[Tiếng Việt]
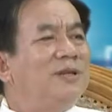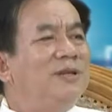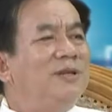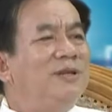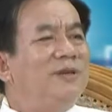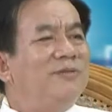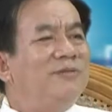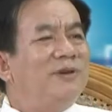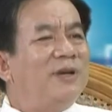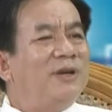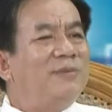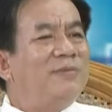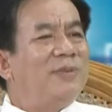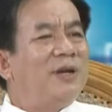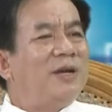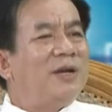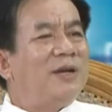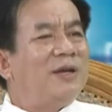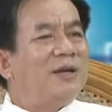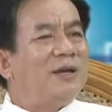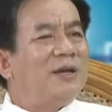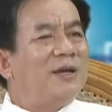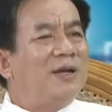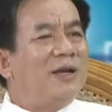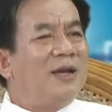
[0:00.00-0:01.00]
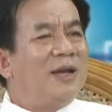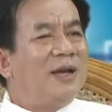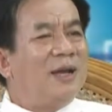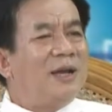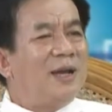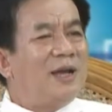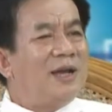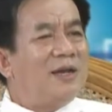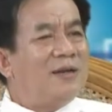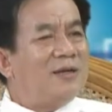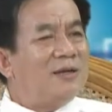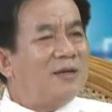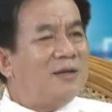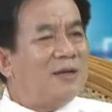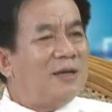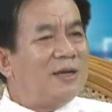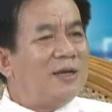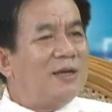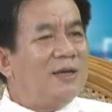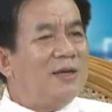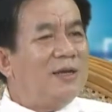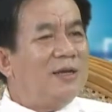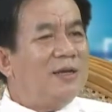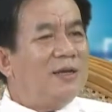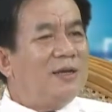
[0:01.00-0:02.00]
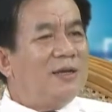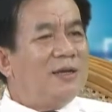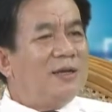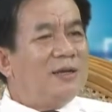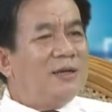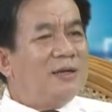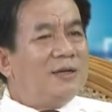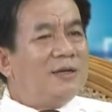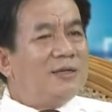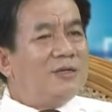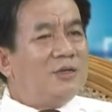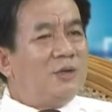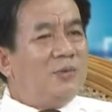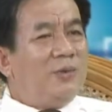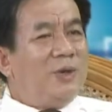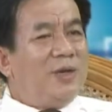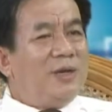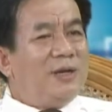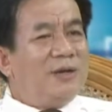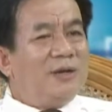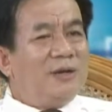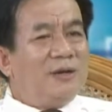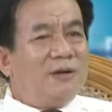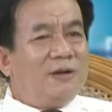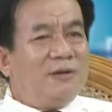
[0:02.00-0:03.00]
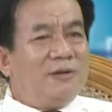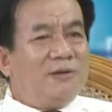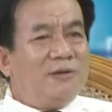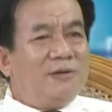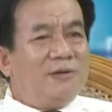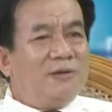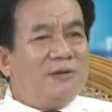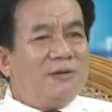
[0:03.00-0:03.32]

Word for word: Dạ. vì vậy mà hai nữa là xuất huyết nó